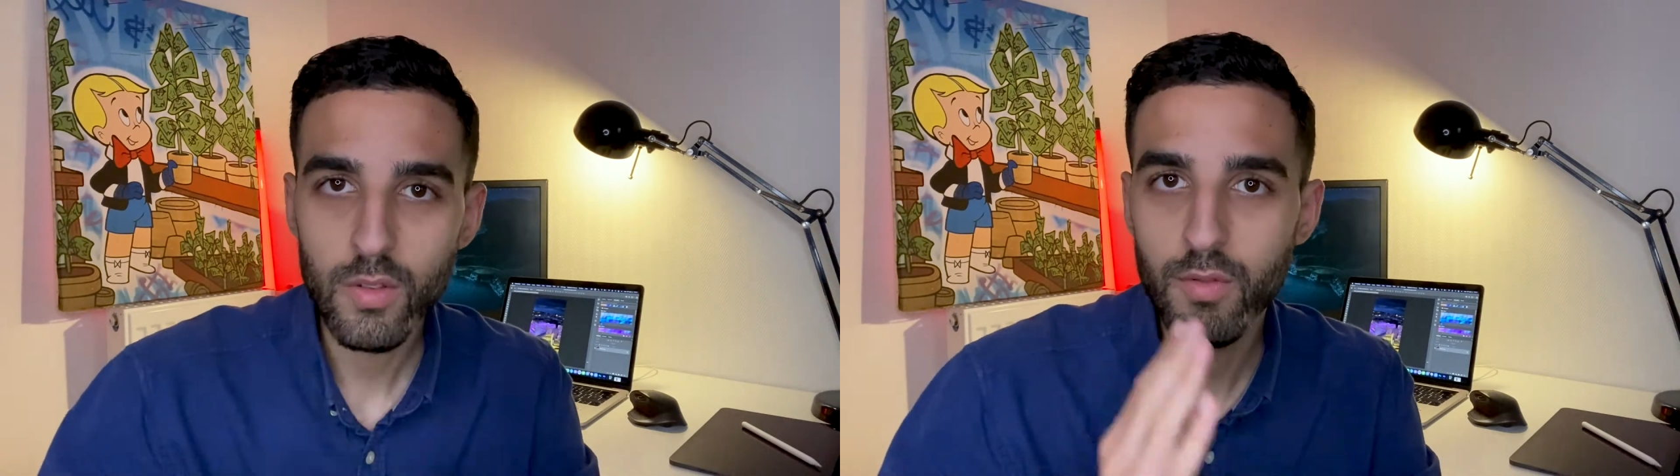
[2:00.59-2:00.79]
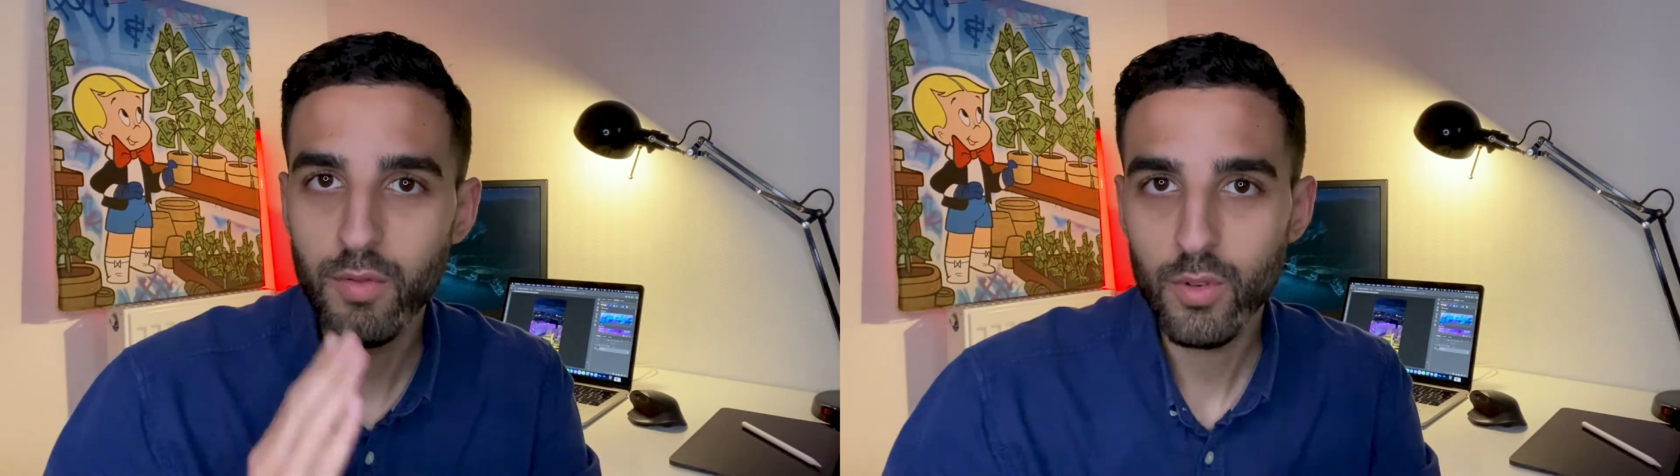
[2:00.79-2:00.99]

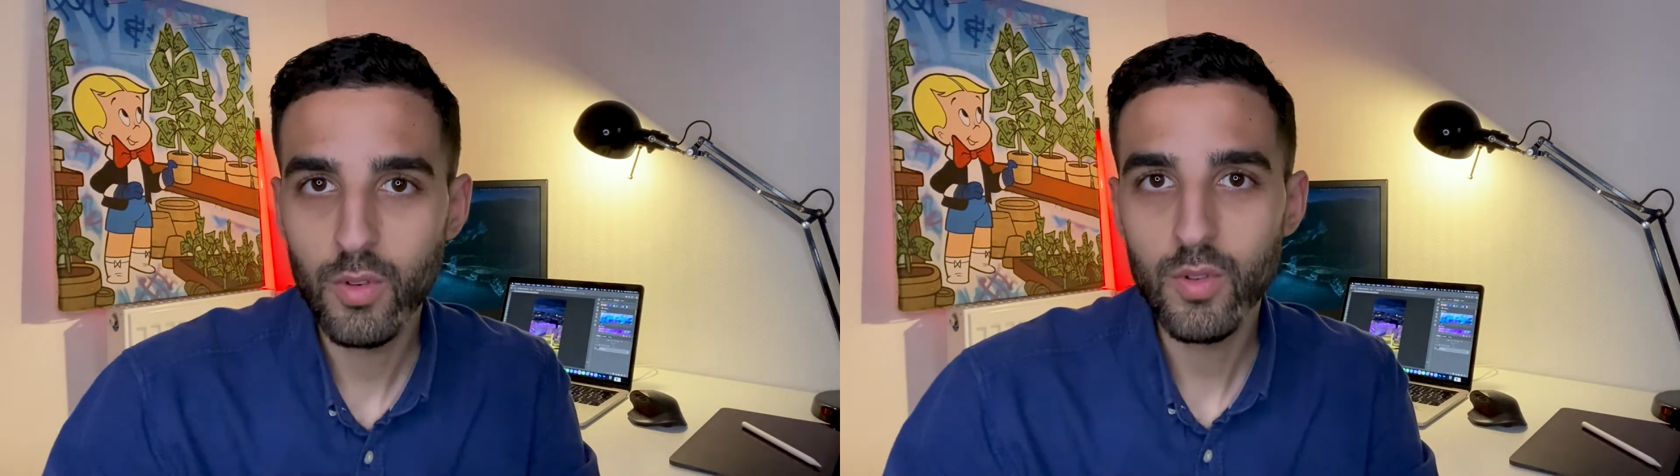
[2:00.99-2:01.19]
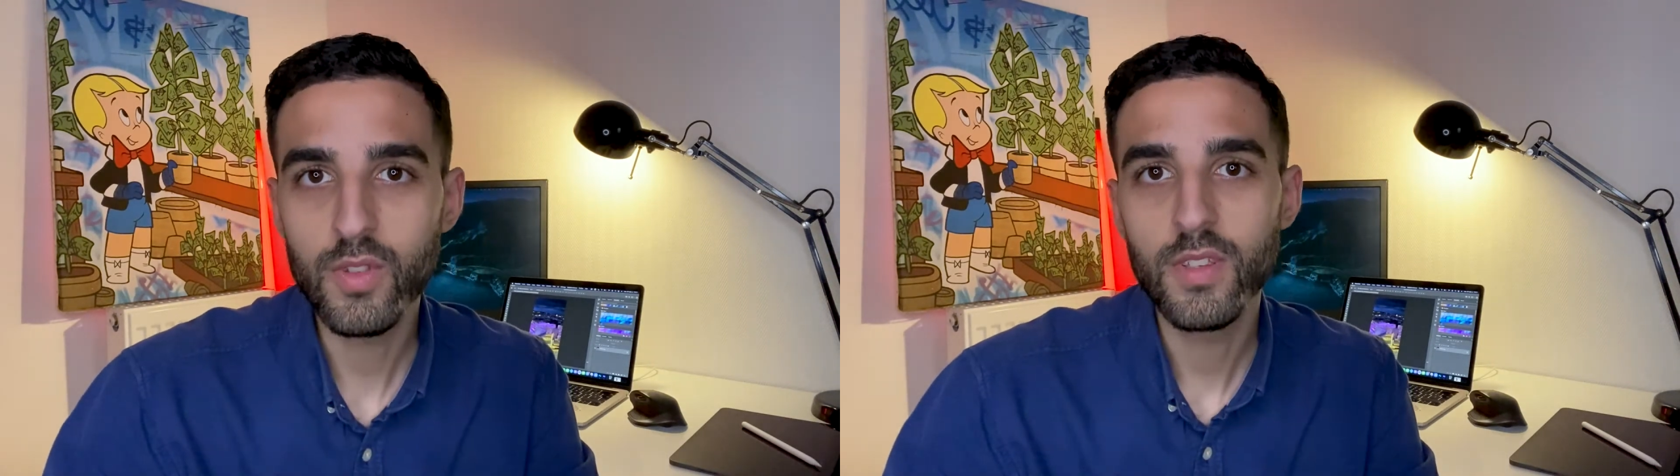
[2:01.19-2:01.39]

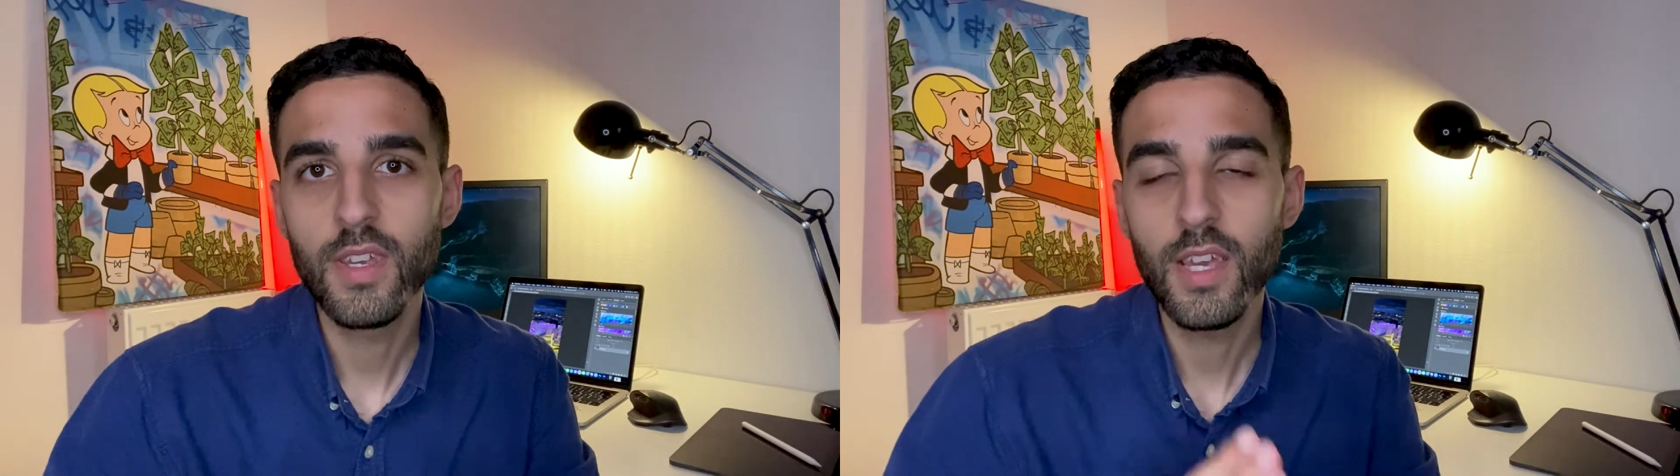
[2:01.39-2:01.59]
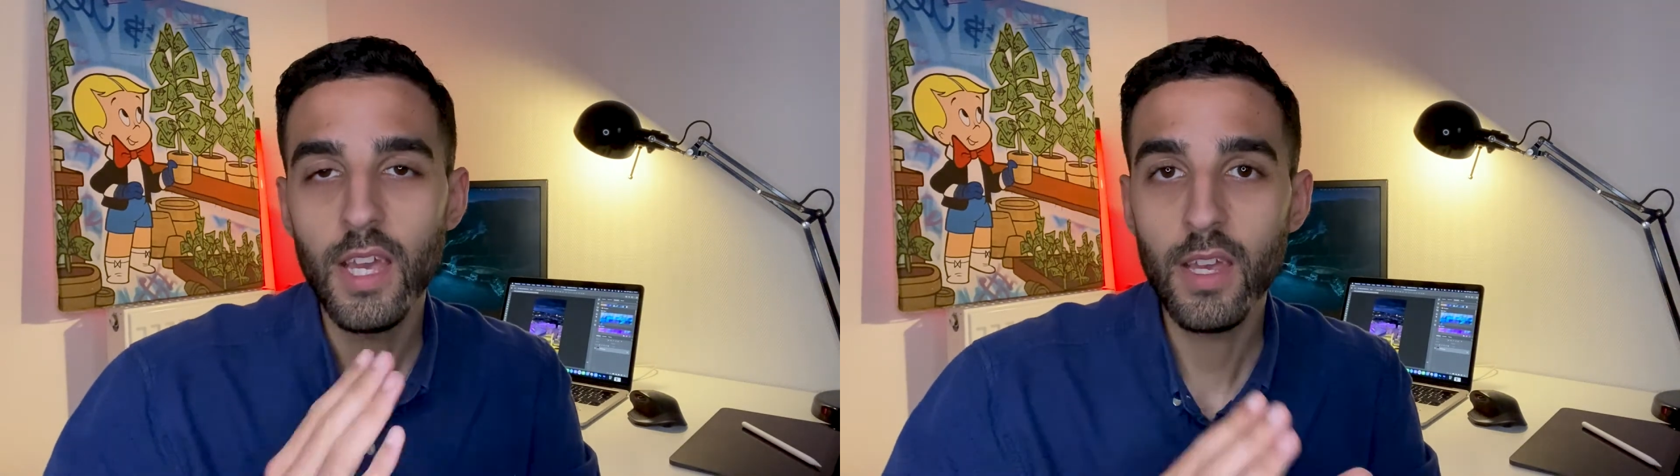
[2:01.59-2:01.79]
focus
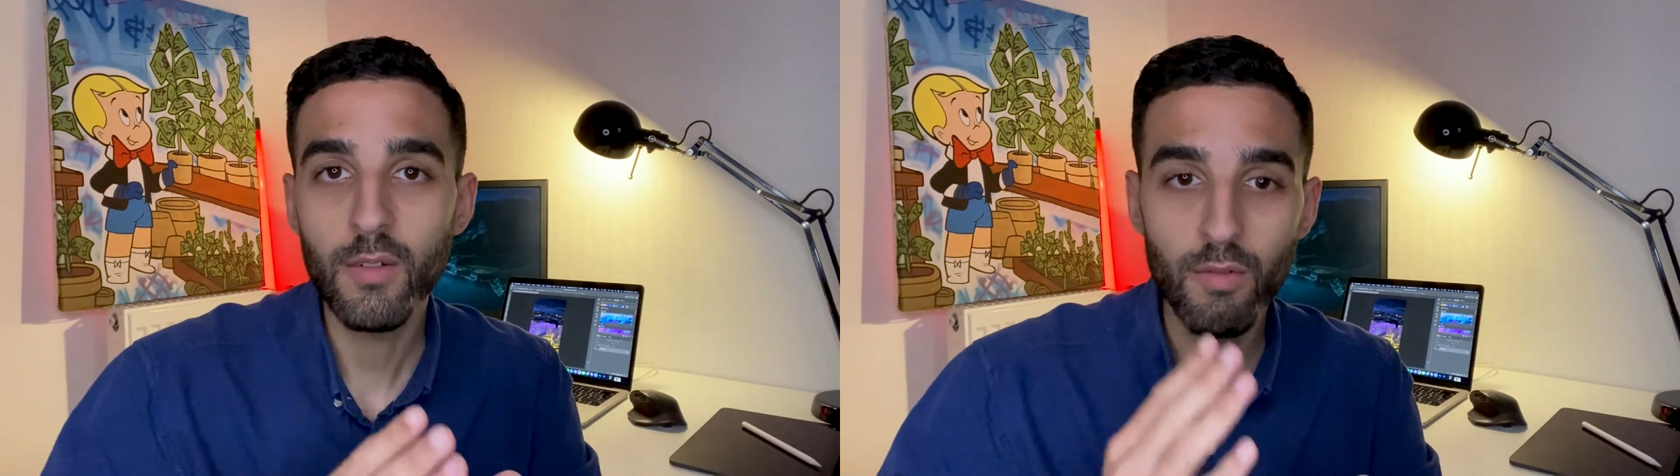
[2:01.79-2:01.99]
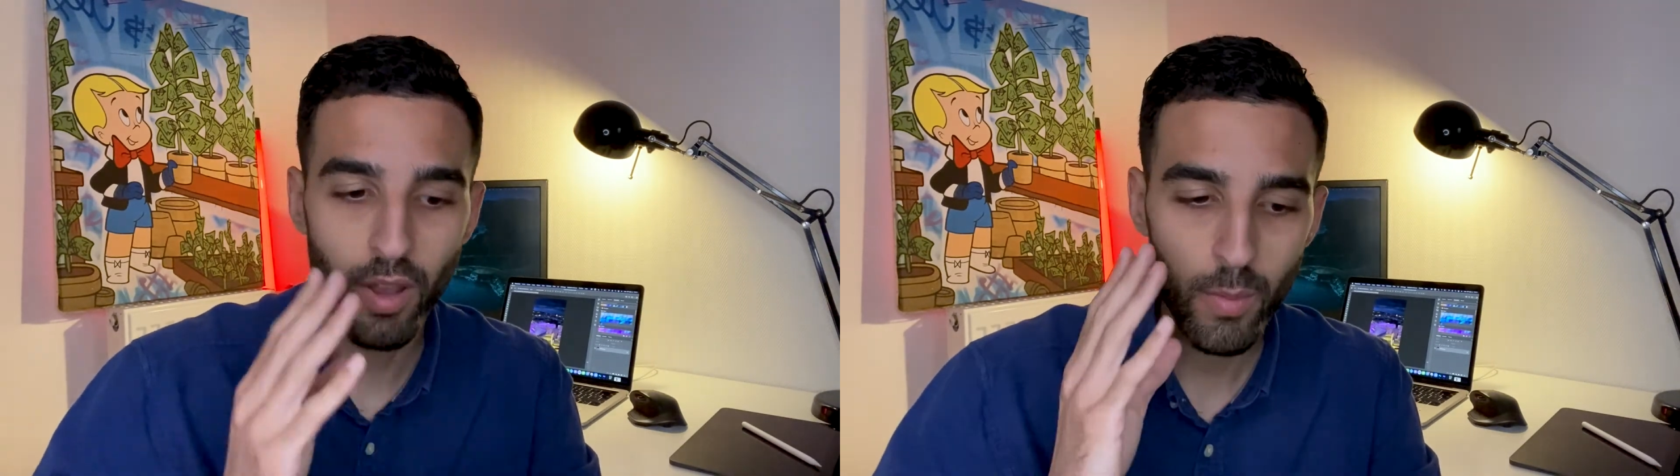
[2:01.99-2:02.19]
et
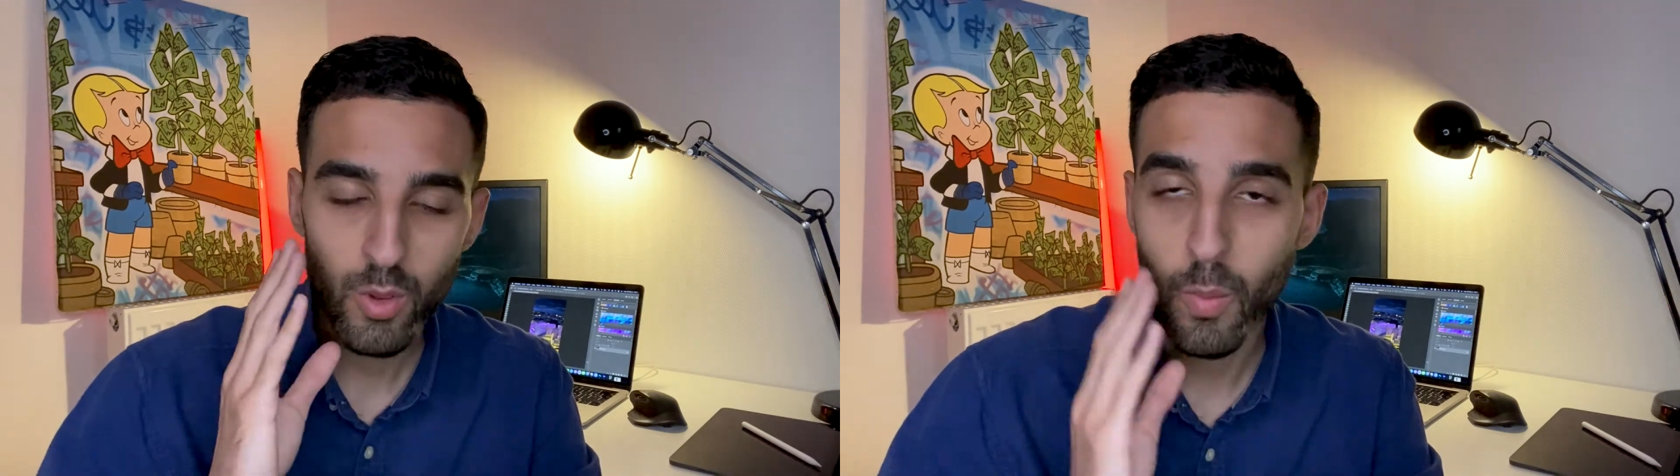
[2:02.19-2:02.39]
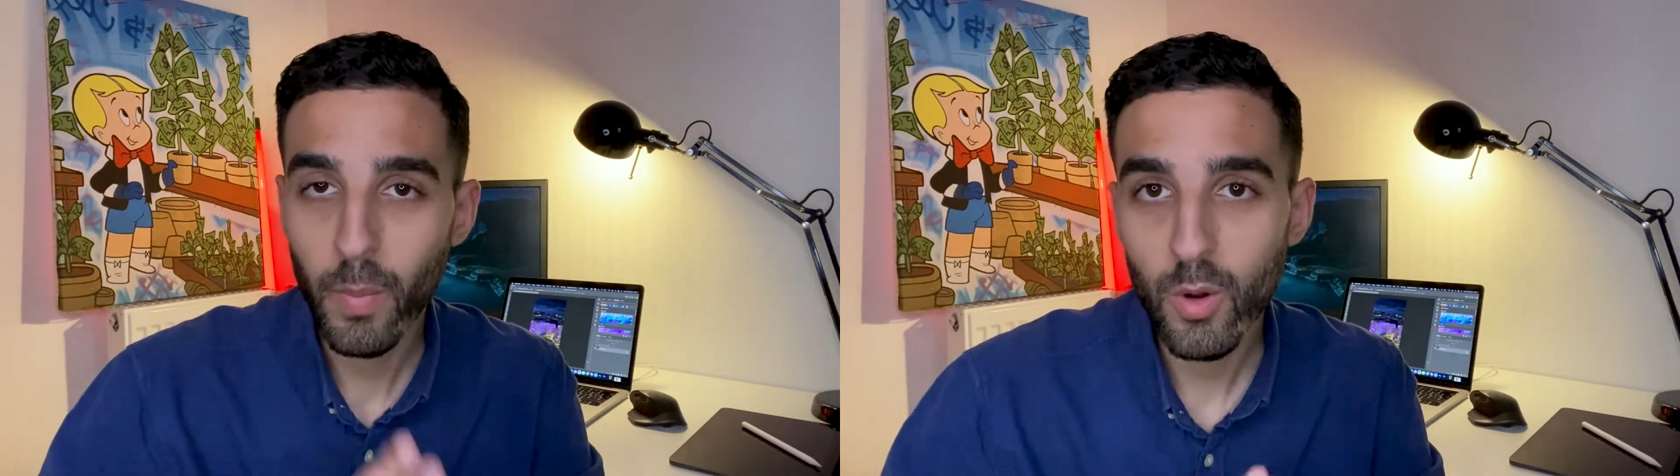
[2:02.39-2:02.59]
vraiment ne pas